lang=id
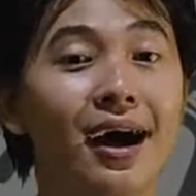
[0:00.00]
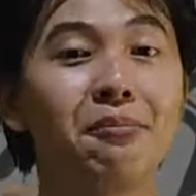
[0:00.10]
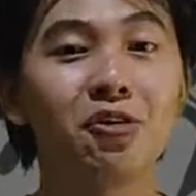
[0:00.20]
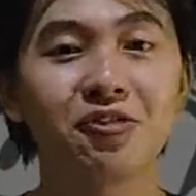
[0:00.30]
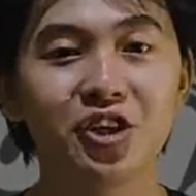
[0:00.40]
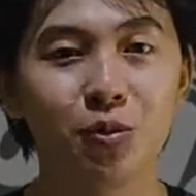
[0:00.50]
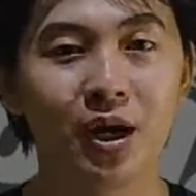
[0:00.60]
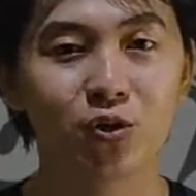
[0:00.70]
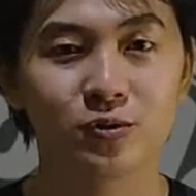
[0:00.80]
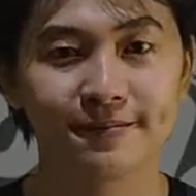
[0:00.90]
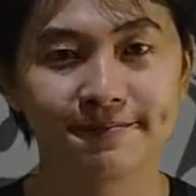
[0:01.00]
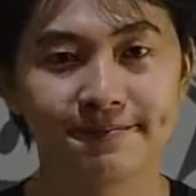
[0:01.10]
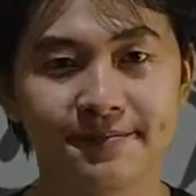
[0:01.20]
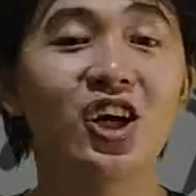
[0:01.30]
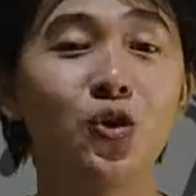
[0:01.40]
upload video baru.
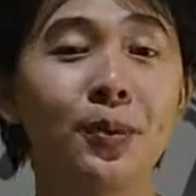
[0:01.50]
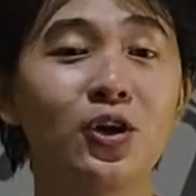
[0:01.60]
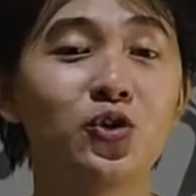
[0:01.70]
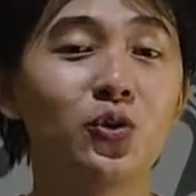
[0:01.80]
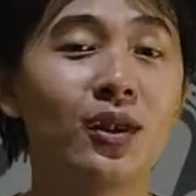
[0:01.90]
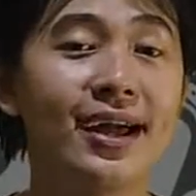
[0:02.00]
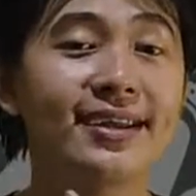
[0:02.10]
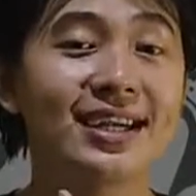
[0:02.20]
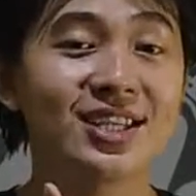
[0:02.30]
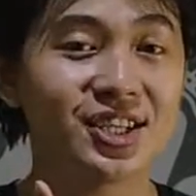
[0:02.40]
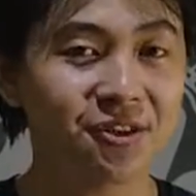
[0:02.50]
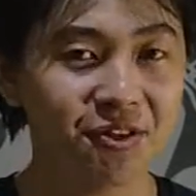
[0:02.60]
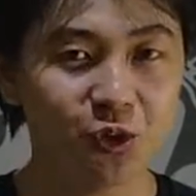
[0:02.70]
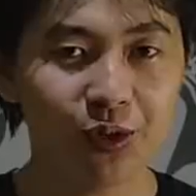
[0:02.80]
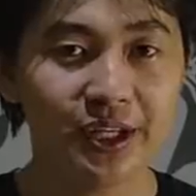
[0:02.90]
Jangan lupa untuk like dan share
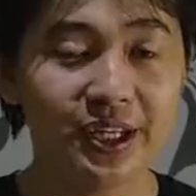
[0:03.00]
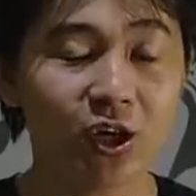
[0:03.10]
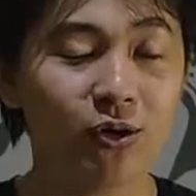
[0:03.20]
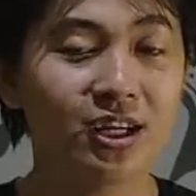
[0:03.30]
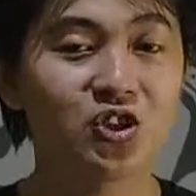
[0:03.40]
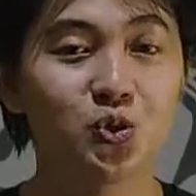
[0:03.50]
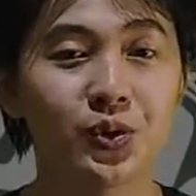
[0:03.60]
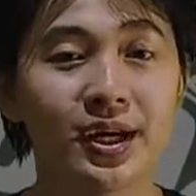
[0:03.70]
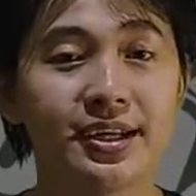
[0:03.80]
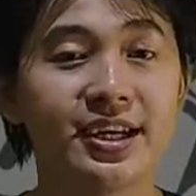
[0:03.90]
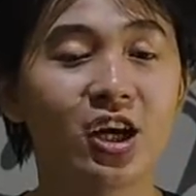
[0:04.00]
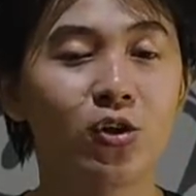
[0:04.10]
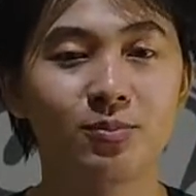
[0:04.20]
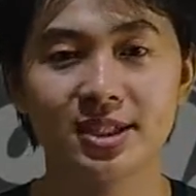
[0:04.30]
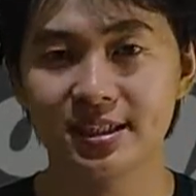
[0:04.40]
video ini kalau kalian suka dan
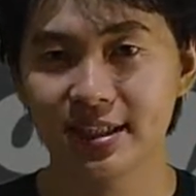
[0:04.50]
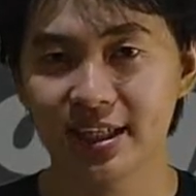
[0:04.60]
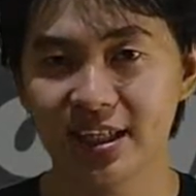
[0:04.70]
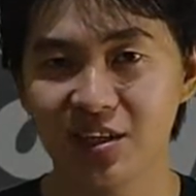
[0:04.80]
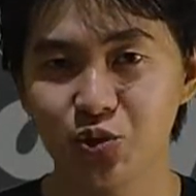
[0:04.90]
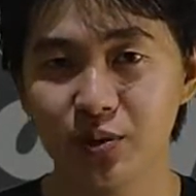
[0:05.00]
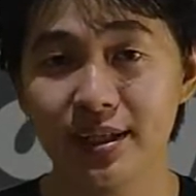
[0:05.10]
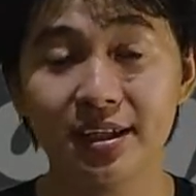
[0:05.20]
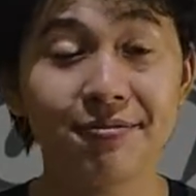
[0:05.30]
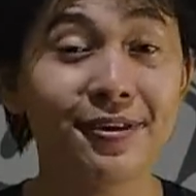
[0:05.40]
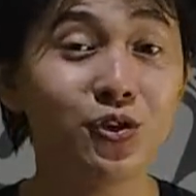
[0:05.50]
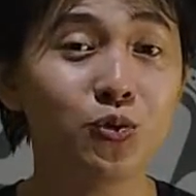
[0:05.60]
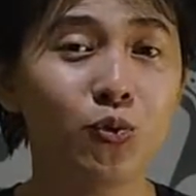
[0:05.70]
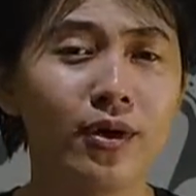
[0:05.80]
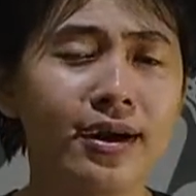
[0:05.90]
kalau misalnya kalian gak suka dengan
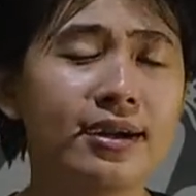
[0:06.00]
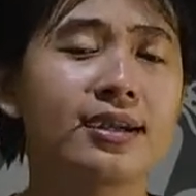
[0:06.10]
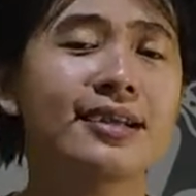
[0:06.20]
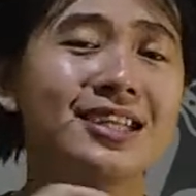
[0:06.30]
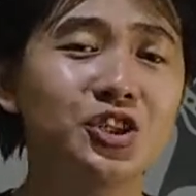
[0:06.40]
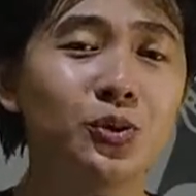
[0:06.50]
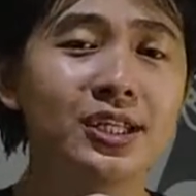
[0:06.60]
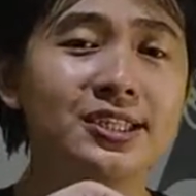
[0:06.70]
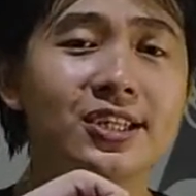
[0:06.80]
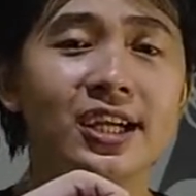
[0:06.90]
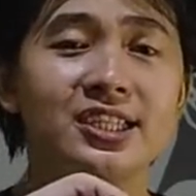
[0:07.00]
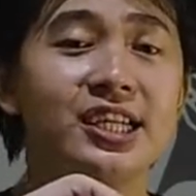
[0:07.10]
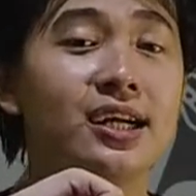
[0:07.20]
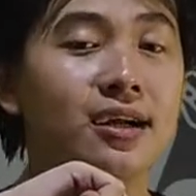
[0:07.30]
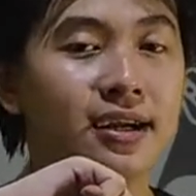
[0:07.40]
video gue, kasih gue dislike
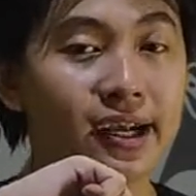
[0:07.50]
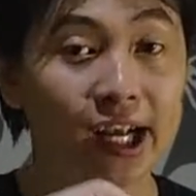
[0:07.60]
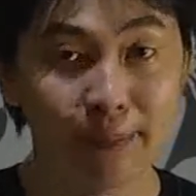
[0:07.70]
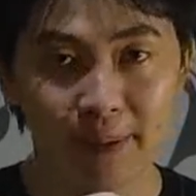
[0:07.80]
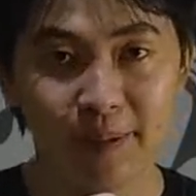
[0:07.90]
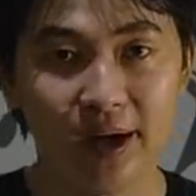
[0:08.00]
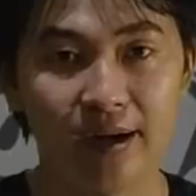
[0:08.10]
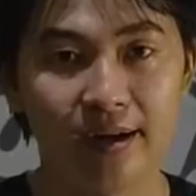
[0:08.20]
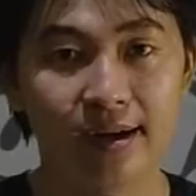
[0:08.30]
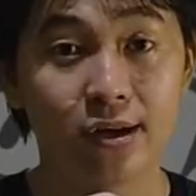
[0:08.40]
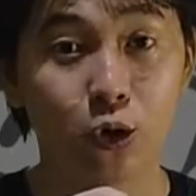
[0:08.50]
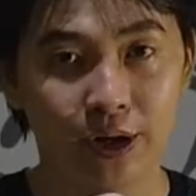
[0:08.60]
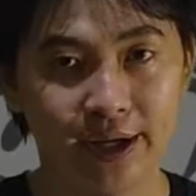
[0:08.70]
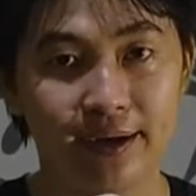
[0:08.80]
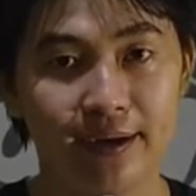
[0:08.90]
aja, gak apa-apa.
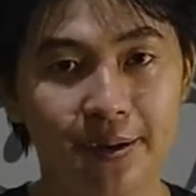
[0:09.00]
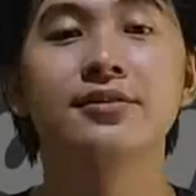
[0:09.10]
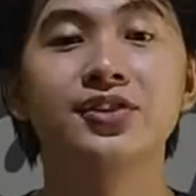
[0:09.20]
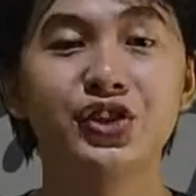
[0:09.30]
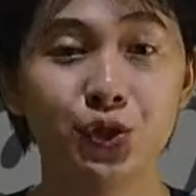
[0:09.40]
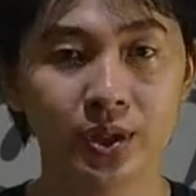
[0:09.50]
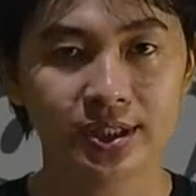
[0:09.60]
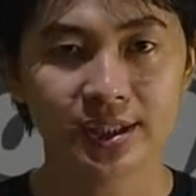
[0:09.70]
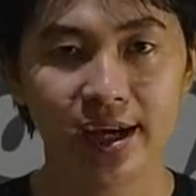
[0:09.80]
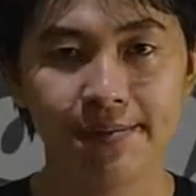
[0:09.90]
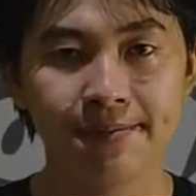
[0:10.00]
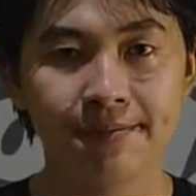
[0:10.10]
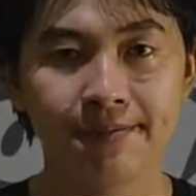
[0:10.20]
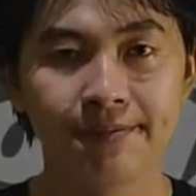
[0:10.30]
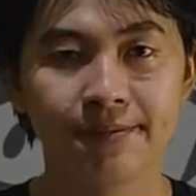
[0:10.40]
Oke? Okay? See you next time
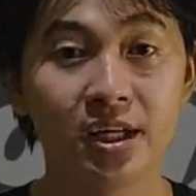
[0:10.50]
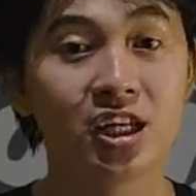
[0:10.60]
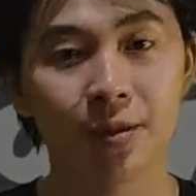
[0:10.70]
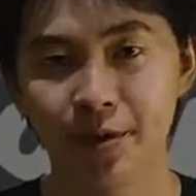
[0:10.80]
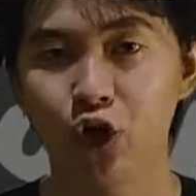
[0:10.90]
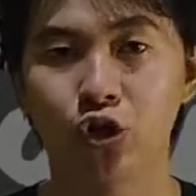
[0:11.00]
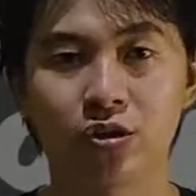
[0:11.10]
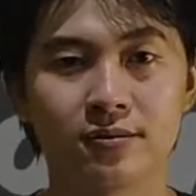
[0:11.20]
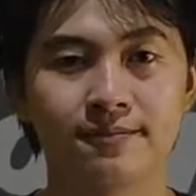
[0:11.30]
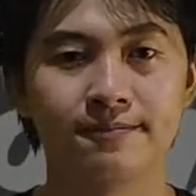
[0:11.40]
and happy horror.